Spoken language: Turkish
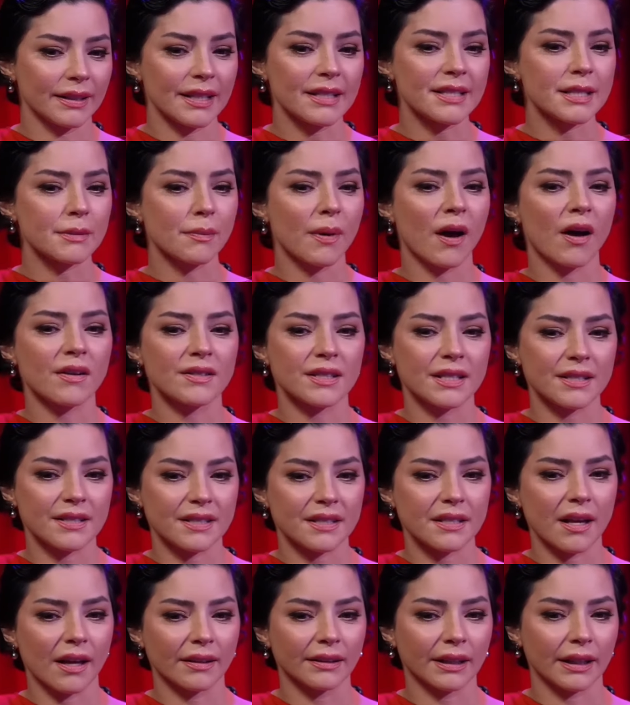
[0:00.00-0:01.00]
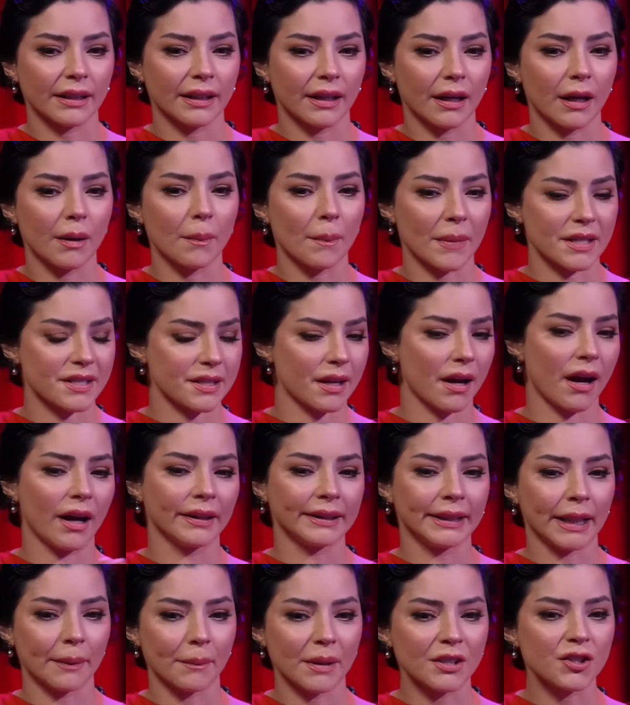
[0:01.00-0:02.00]
Nasıl bazı insanlara mesela
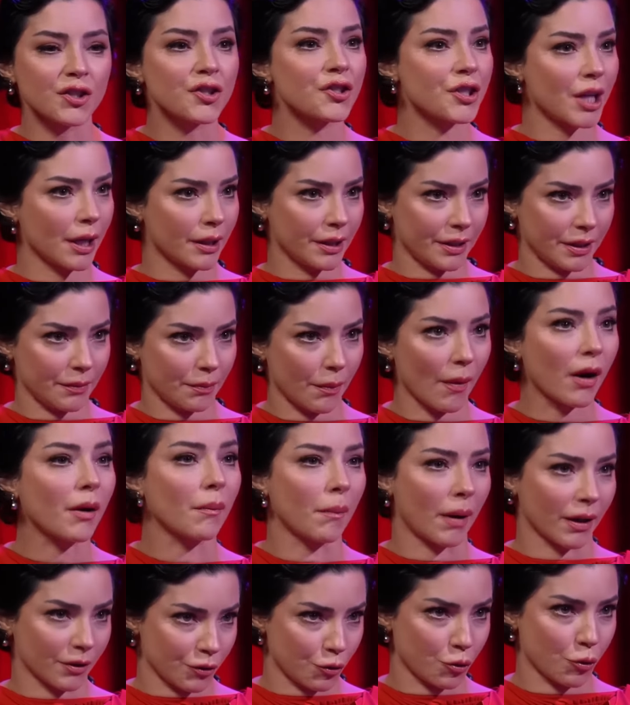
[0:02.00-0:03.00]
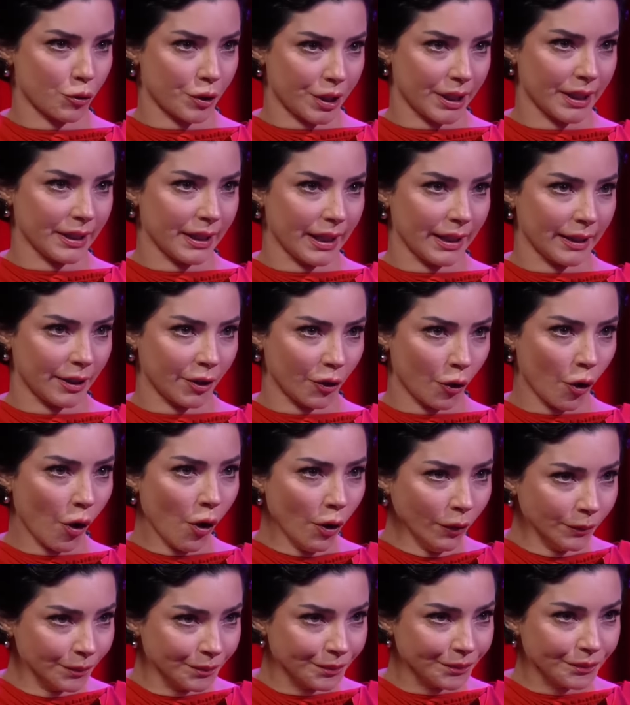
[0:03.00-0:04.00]
anneme çiçek bakmak çok iyi
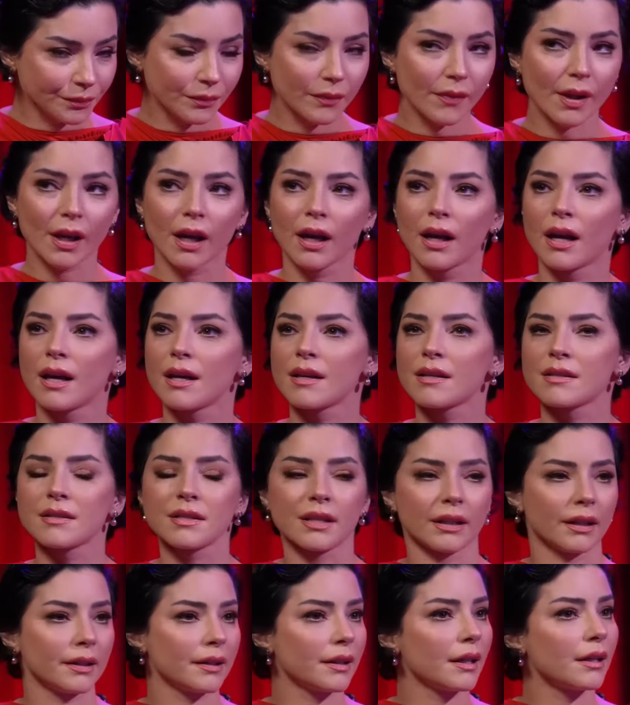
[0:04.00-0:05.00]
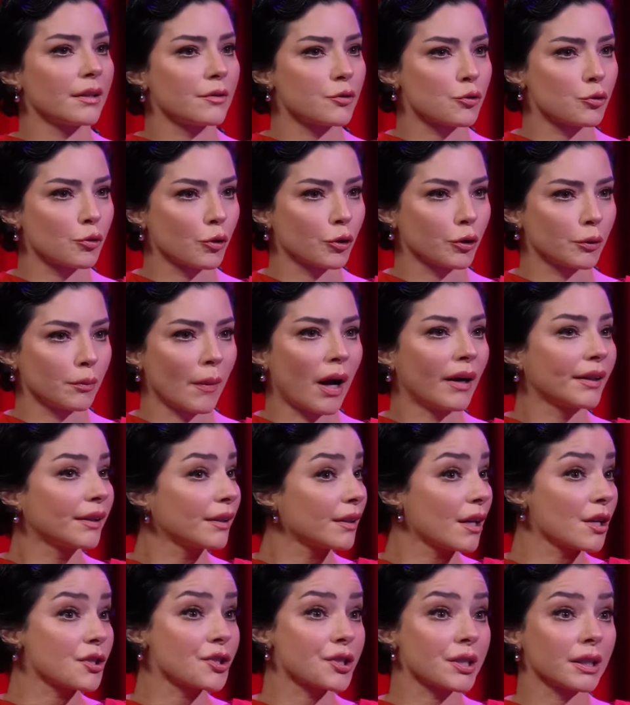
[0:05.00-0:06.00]
geliyor. Hı hı. Sana da atıyorum
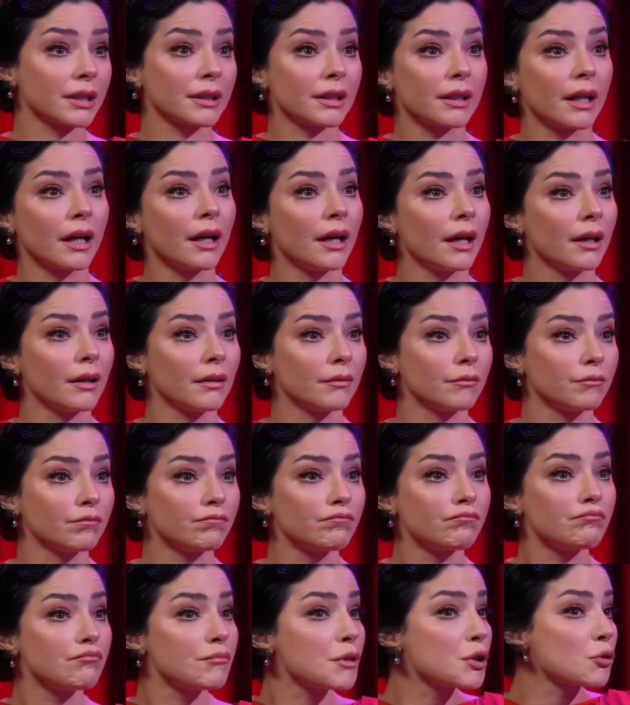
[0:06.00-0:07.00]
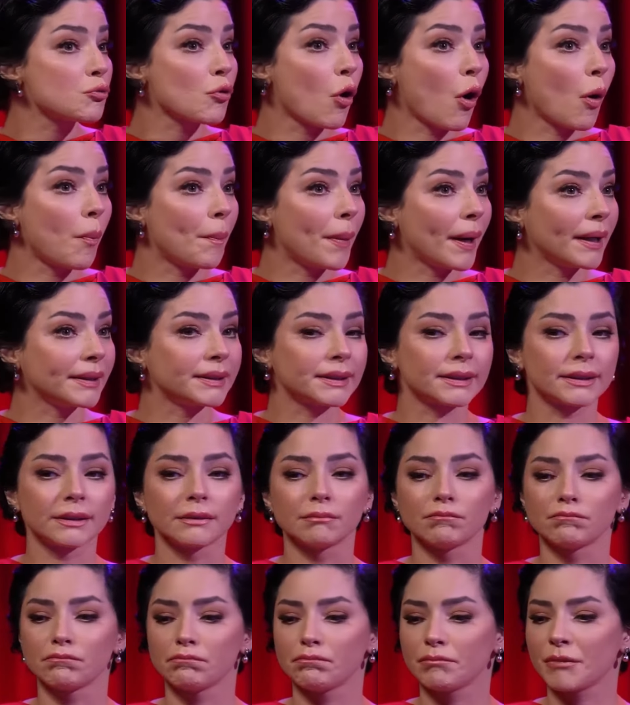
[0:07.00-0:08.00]
arkadaşlarına bir
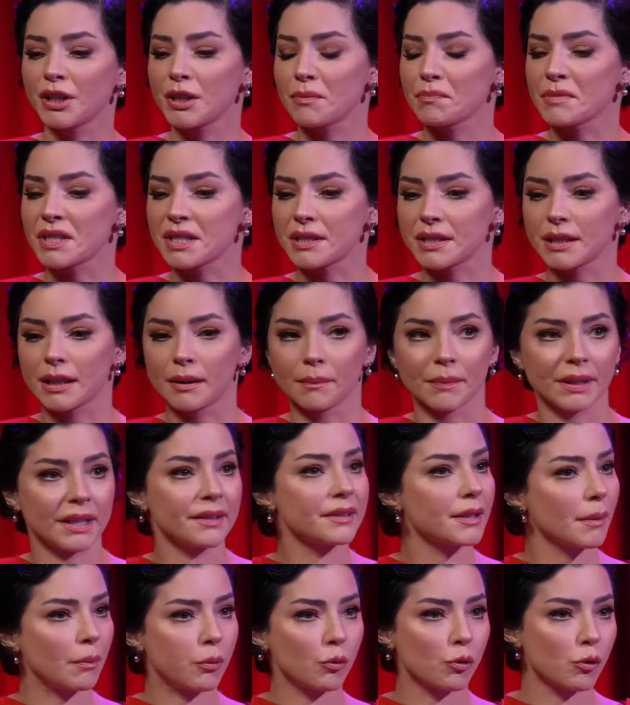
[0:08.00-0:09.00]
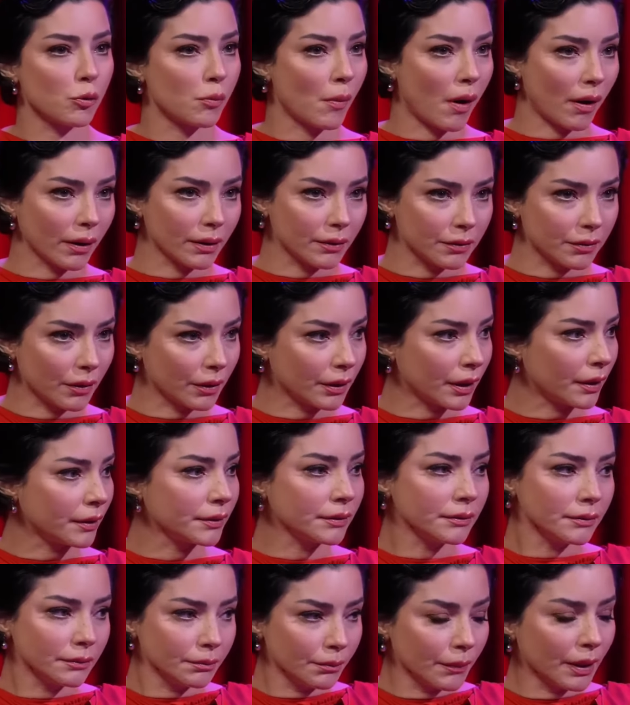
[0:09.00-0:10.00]
sohbet, kimisine bir kitap okumak
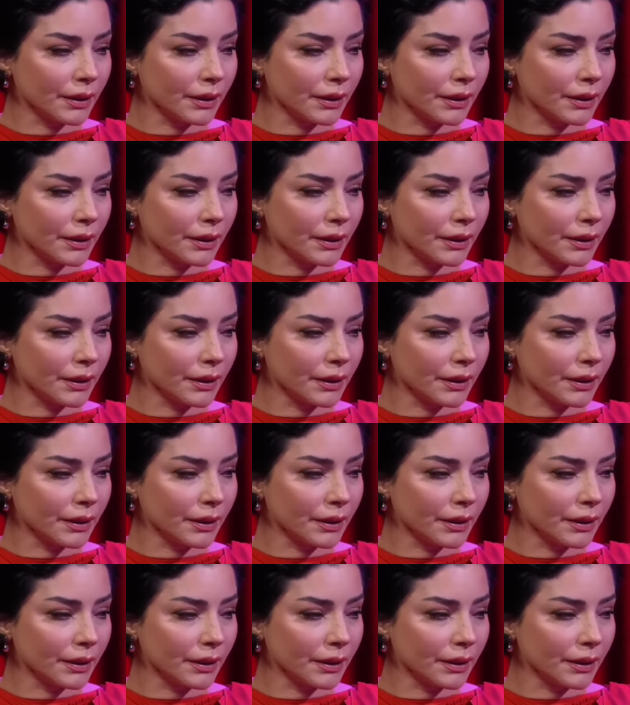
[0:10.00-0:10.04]
falan.